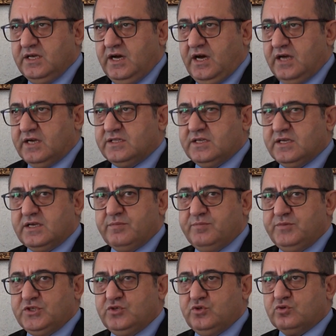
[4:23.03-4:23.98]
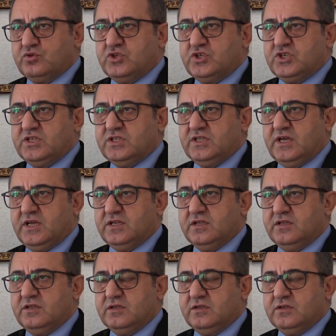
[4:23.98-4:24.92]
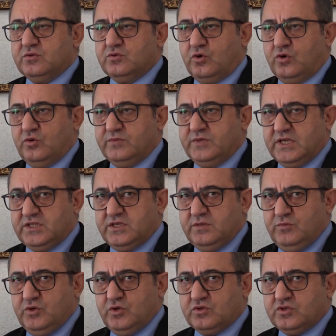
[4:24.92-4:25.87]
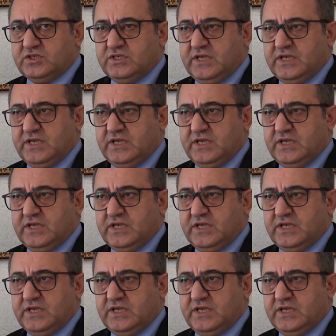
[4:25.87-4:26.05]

Artık biz yurt dışından tohum getirmiyoruz.